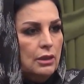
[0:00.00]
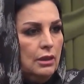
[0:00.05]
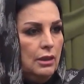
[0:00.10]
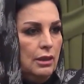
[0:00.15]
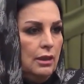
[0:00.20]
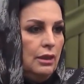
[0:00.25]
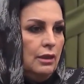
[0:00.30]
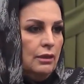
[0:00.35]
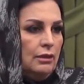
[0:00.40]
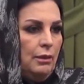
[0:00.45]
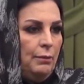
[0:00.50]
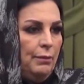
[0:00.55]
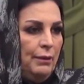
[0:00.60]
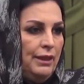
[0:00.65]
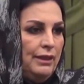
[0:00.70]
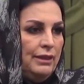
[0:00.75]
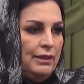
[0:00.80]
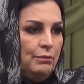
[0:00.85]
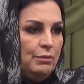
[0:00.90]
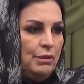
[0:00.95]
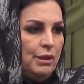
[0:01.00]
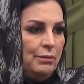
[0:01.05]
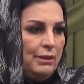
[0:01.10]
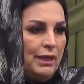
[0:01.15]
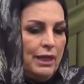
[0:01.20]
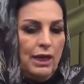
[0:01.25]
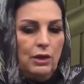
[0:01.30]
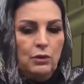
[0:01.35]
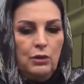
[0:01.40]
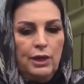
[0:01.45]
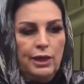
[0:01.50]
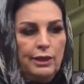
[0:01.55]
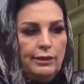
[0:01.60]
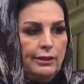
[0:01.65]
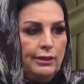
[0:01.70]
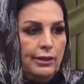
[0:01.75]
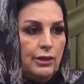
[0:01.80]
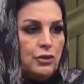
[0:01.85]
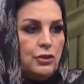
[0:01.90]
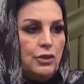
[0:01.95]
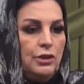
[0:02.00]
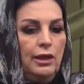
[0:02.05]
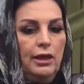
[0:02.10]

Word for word: آه، طبعا يا بابا قالوا هذا رجل